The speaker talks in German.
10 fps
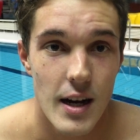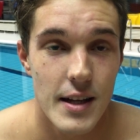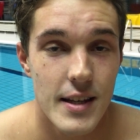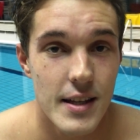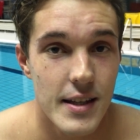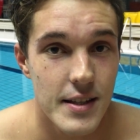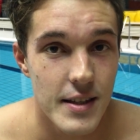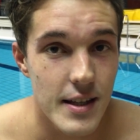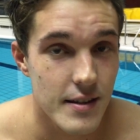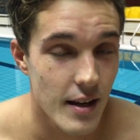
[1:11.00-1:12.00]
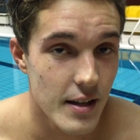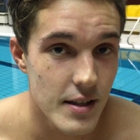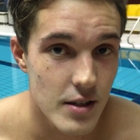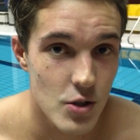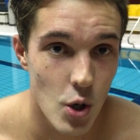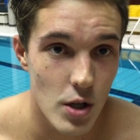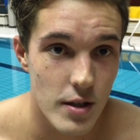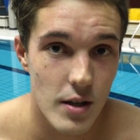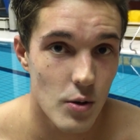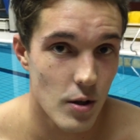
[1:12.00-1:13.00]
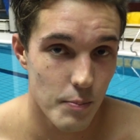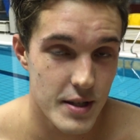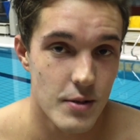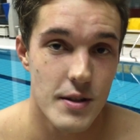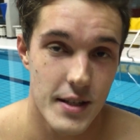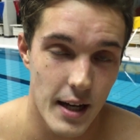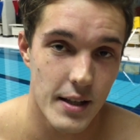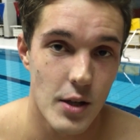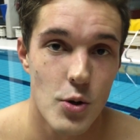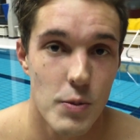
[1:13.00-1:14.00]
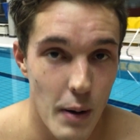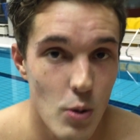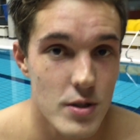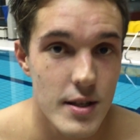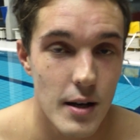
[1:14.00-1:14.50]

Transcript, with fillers: an dem ich nicht trainieren konnte, oder beziehungsweise ich hatte natürlich Pausen,